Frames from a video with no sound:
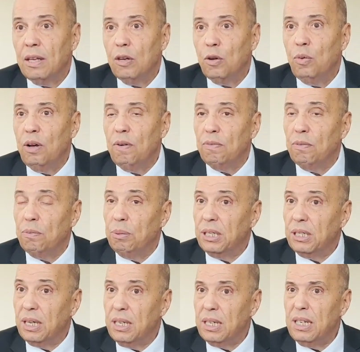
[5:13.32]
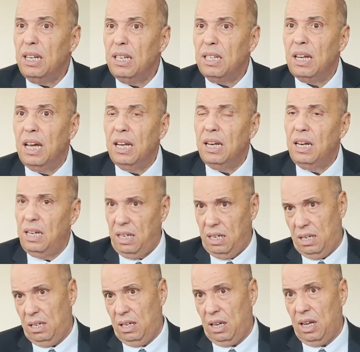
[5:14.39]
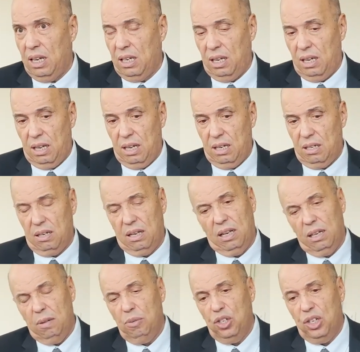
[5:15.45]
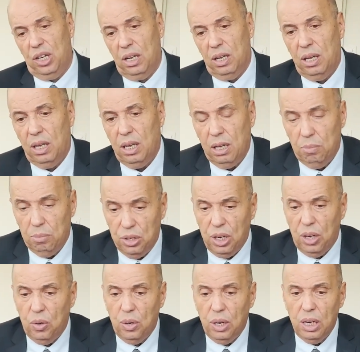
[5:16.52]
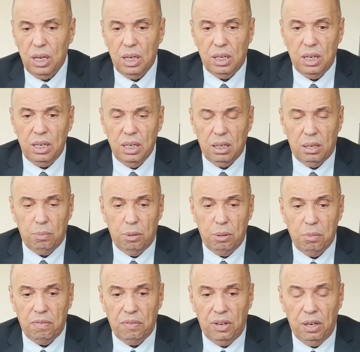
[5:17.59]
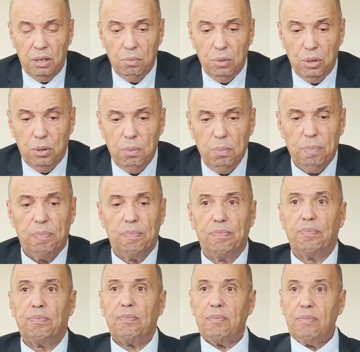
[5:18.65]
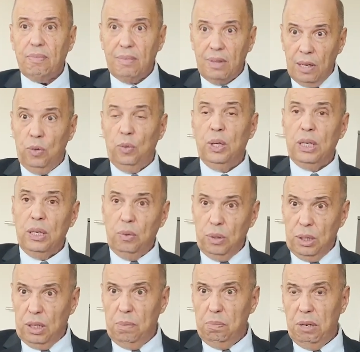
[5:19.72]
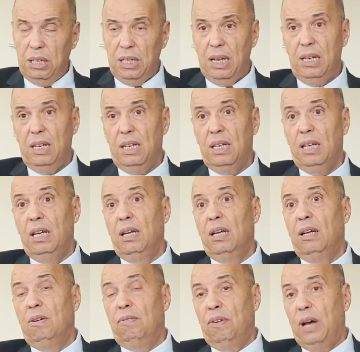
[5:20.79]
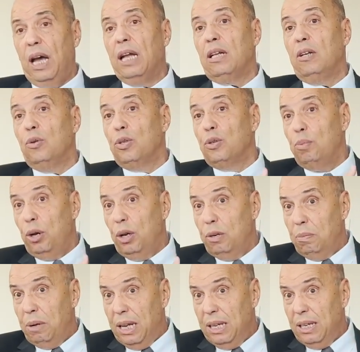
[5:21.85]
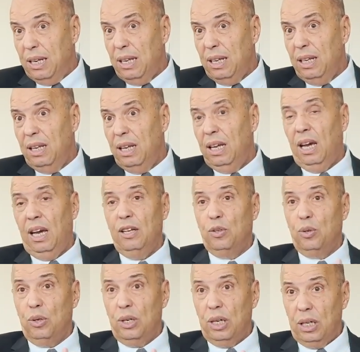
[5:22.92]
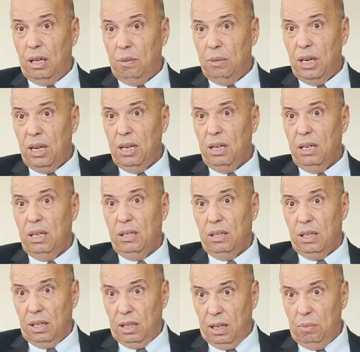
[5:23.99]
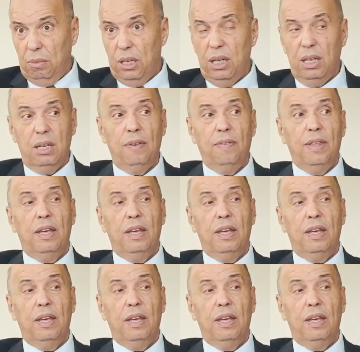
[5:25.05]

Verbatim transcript: وبالتنصيص على هذه القضايا هذه هذا من جهه من جهه اخرى كذلك ربما في علمكم وتم ذلك فقط الاسبوع الماضي حيث نظمنا نظمنا